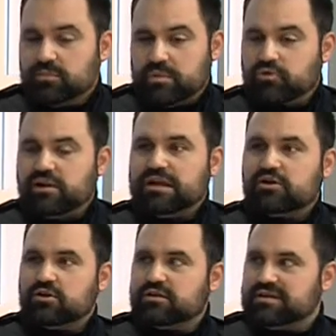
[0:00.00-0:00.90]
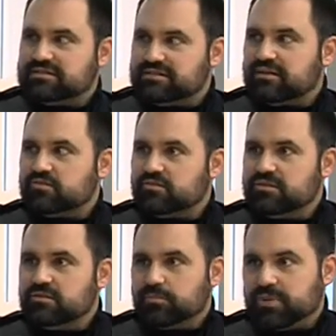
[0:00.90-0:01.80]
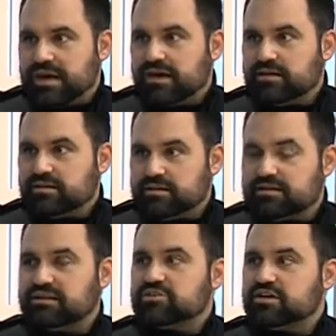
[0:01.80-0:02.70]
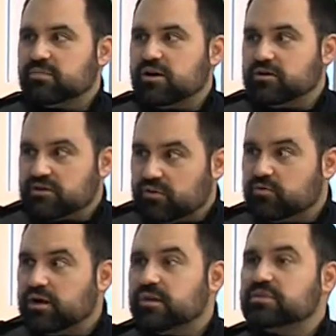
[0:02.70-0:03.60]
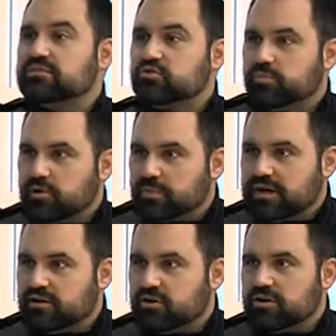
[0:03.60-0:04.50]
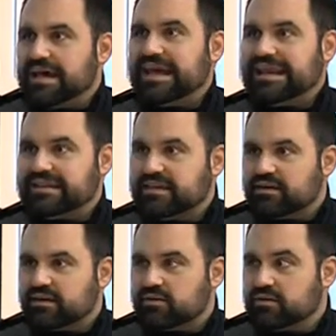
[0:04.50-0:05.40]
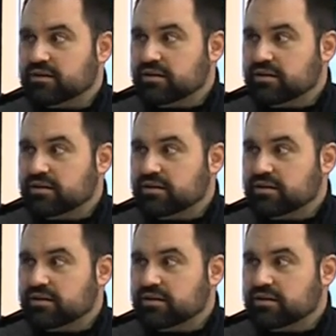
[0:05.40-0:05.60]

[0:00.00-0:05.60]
mais pas de l'alcool qui est servi par les agents de bord, qui va avoir amené son propre alcool à l'intérieur.